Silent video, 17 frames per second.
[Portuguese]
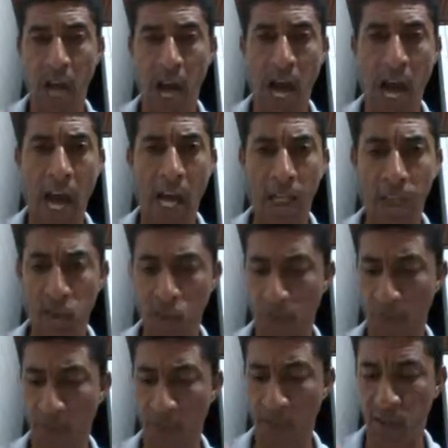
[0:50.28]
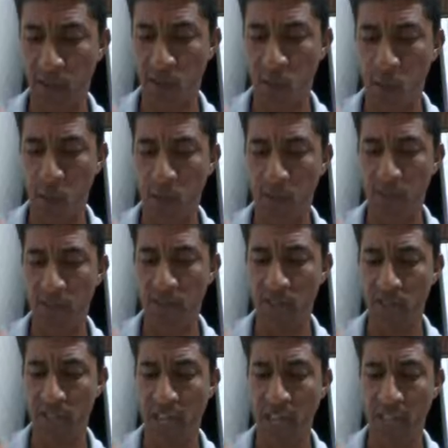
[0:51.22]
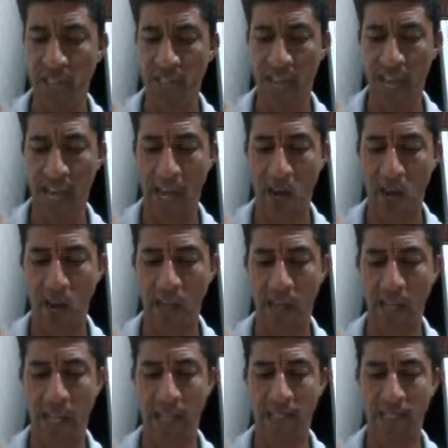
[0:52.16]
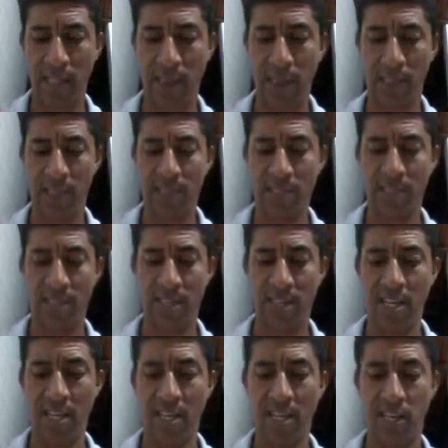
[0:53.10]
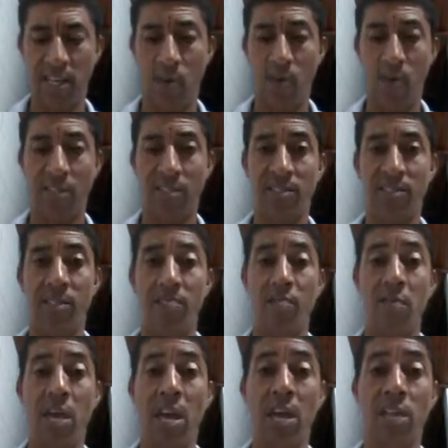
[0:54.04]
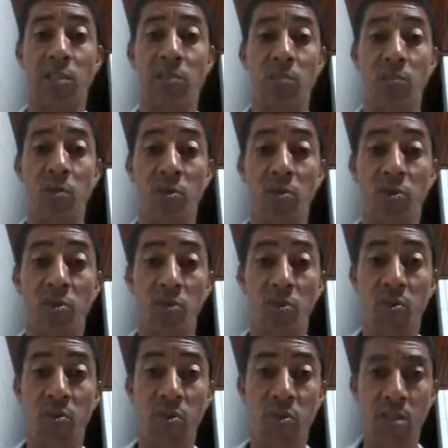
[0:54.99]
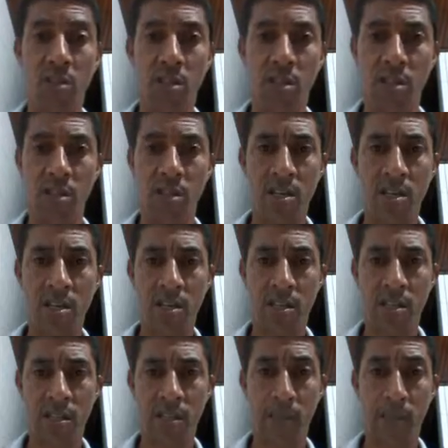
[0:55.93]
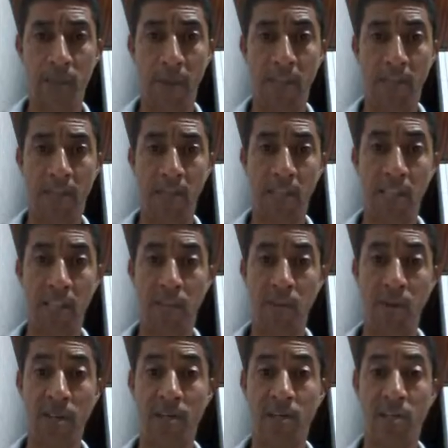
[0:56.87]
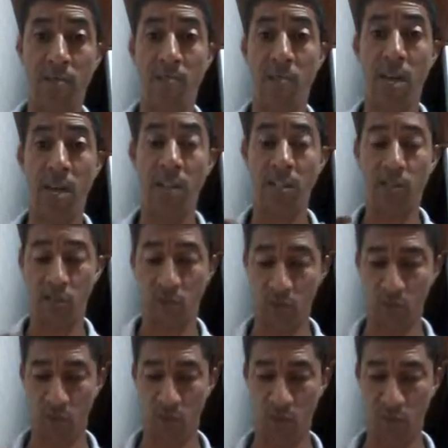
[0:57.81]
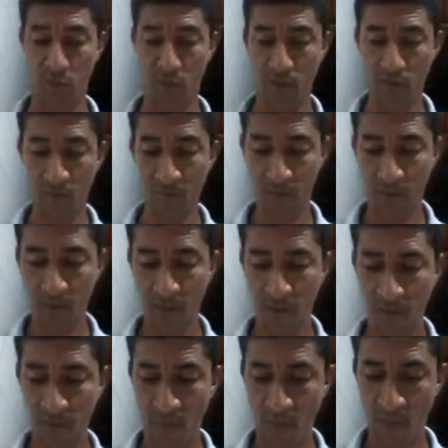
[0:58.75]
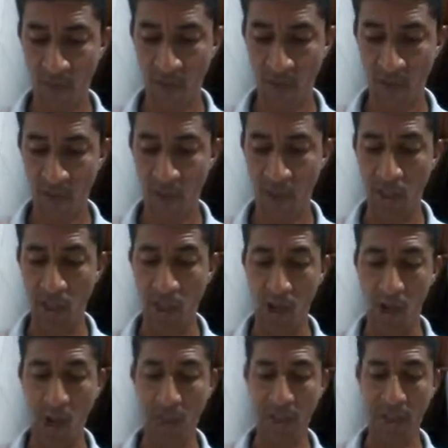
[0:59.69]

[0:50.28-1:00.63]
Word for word: Ai dos pastores de Israel que se apacentam a si mesmos. Se apacentam a si mesmos não